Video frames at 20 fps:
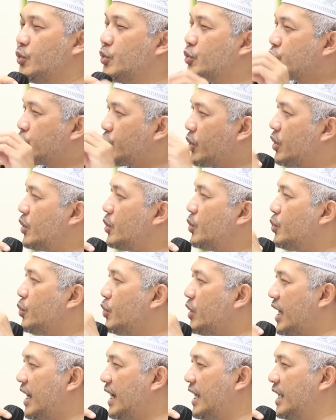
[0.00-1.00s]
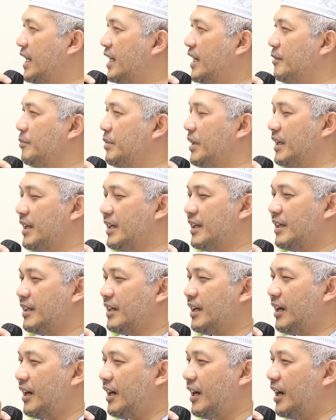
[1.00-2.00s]
yusholluna 'alan nabi
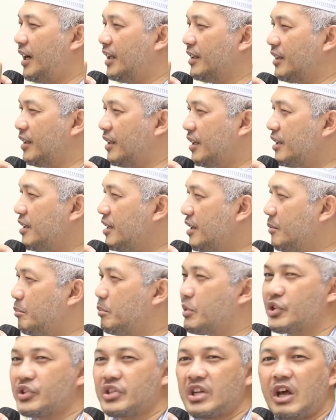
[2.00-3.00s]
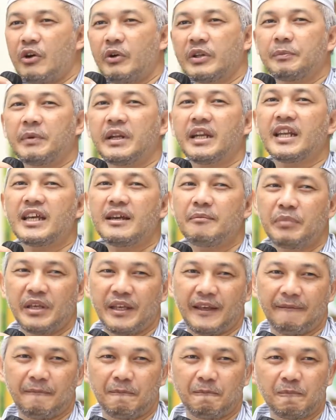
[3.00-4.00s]
Allah berselawat pada
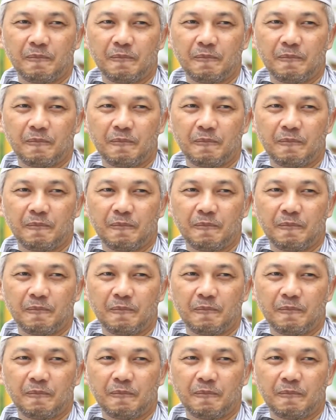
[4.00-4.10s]
Nabi.